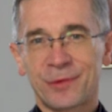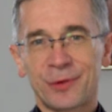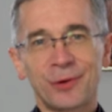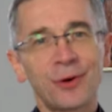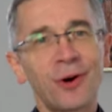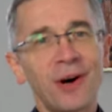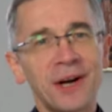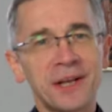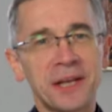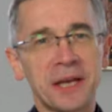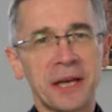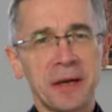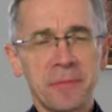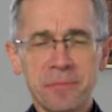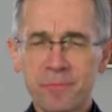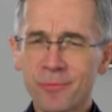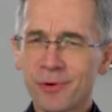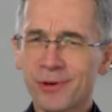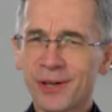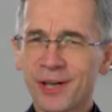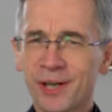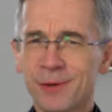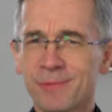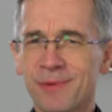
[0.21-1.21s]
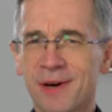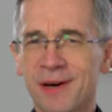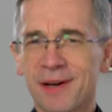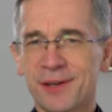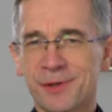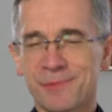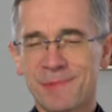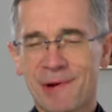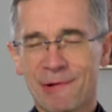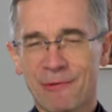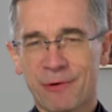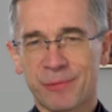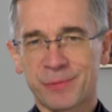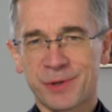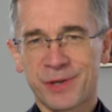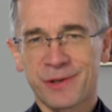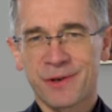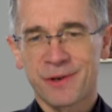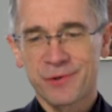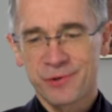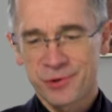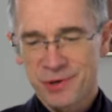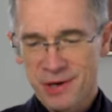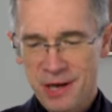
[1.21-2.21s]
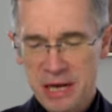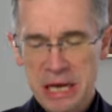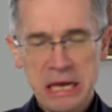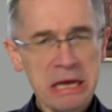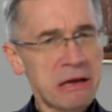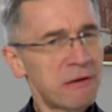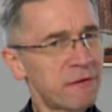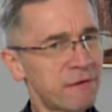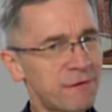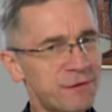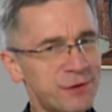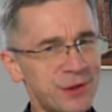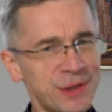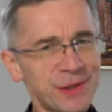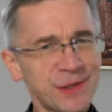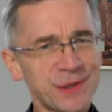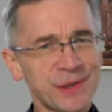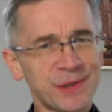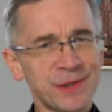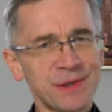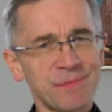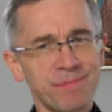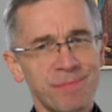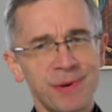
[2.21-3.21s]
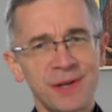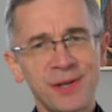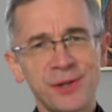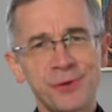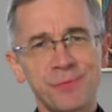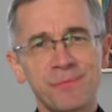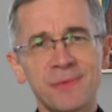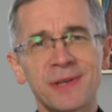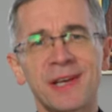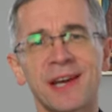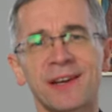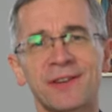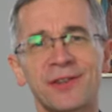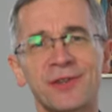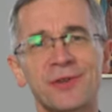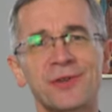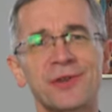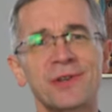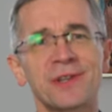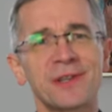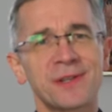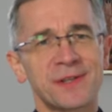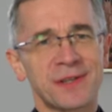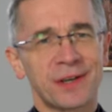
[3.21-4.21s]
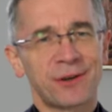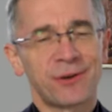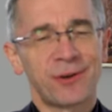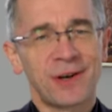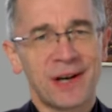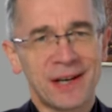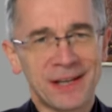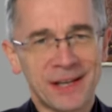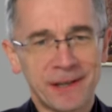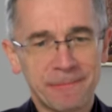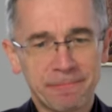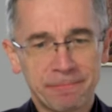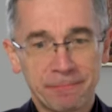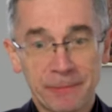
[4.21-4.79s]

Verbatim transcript: Kochani, mogę chyba śmiało przyjąć, że wszyscy byliśmy kiedyś zakochani.